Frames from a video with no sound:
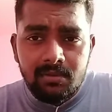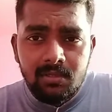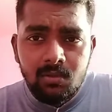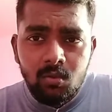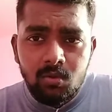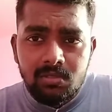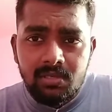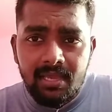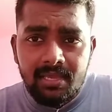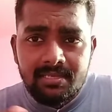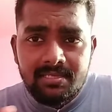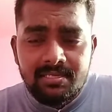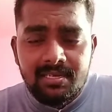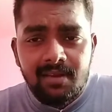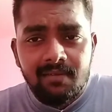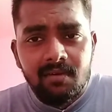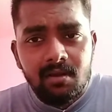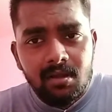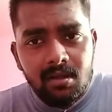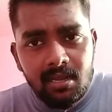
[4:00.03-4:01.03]
வந்து கொஞ்சம்
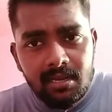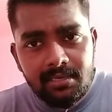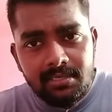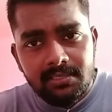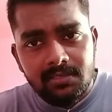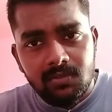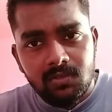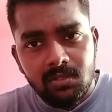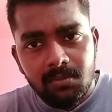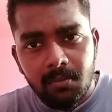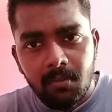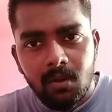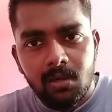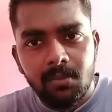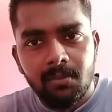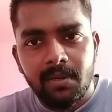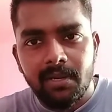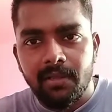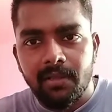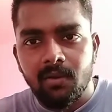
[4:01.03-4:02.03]
எக்ஸ்ட்ராவாக கேலரிஸ் வந்து
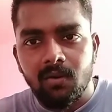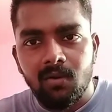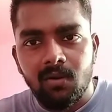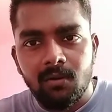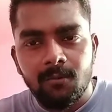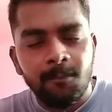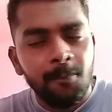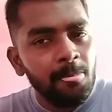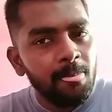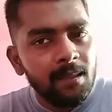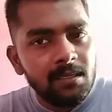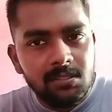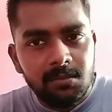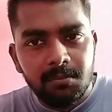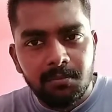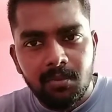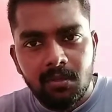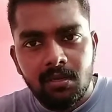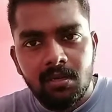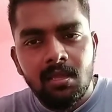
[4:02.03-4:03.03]
போன் பண்ணிக்கோங்க
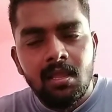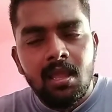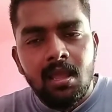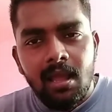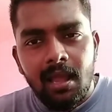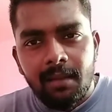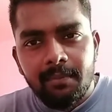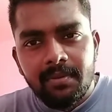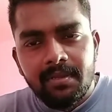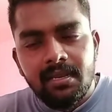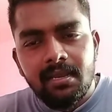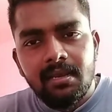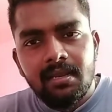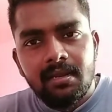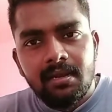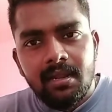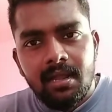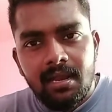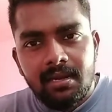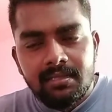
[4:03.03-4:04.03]
சிம்பிள் அப்படி
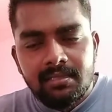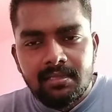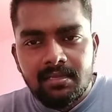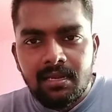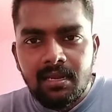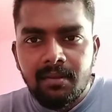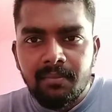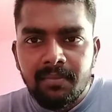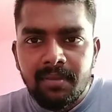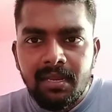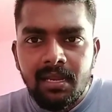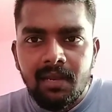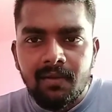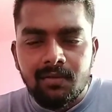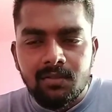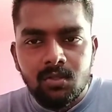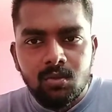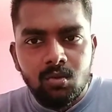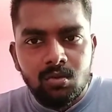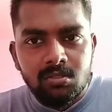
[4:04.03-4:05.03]
இல்லைன்னா அடுத்த நாள் மீலில்
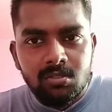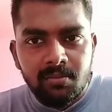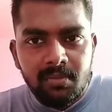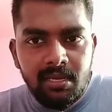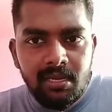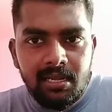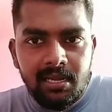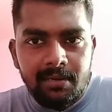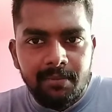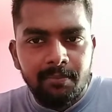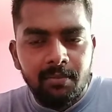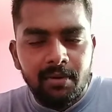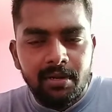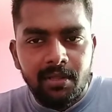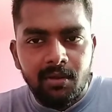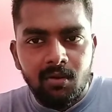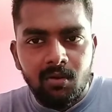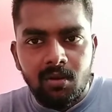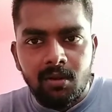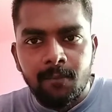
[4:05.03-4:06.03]
வந்து கொஞ்சம் மீல் கட்
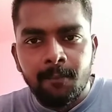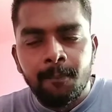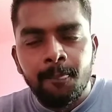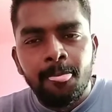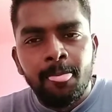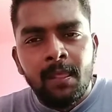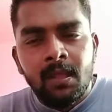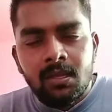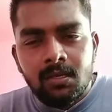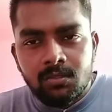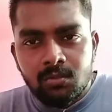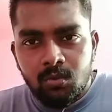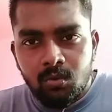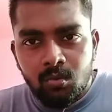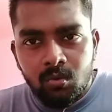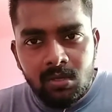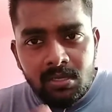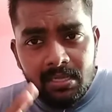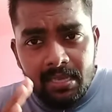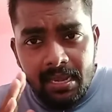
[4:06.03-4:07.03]
பண்ணிக்கோங்க ஸோ
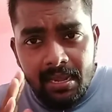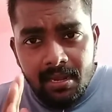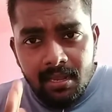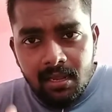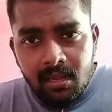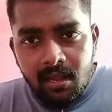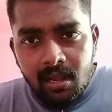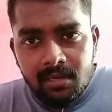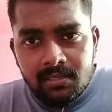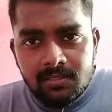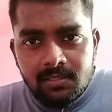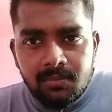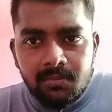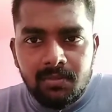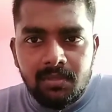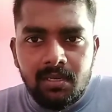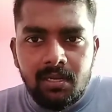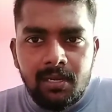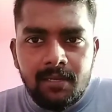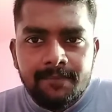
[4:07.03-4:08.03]
என்ன
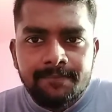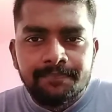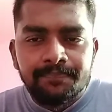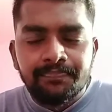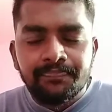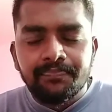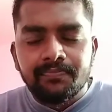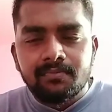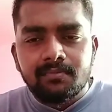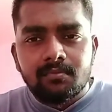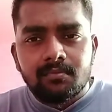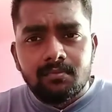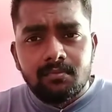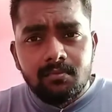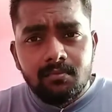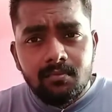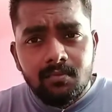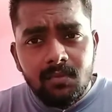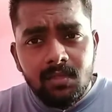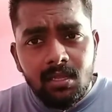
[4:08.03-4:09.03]
கான்செப்ட்னா
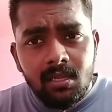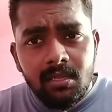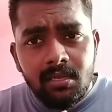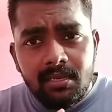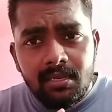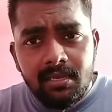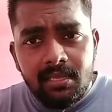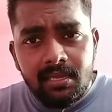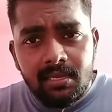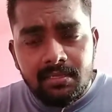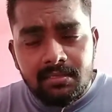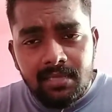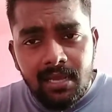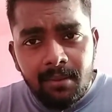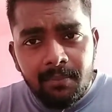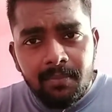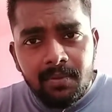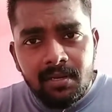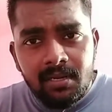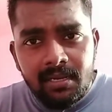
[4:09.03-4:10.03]
நீங்கள்
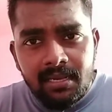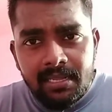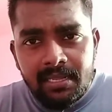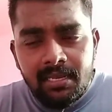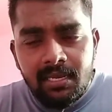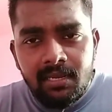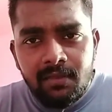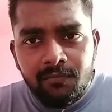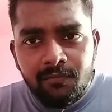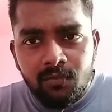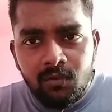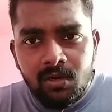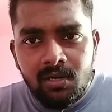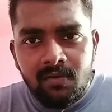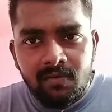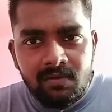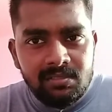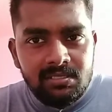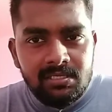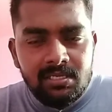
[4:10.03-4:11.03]
சாப்பிட்ற டெய்லி ஃபுட்டை
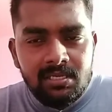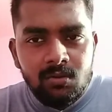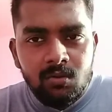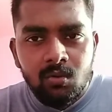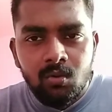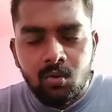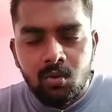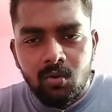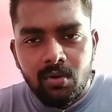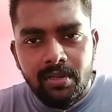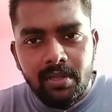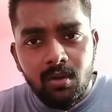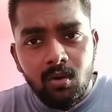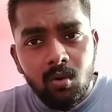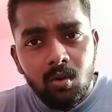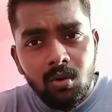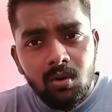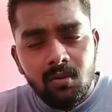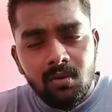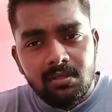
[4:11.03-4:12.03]
வச்சு உங்களுடைய
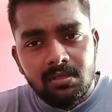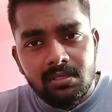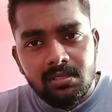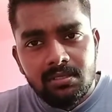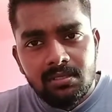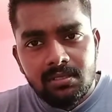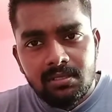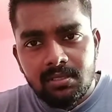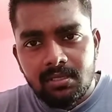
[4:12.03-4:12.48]
கோல் வந்து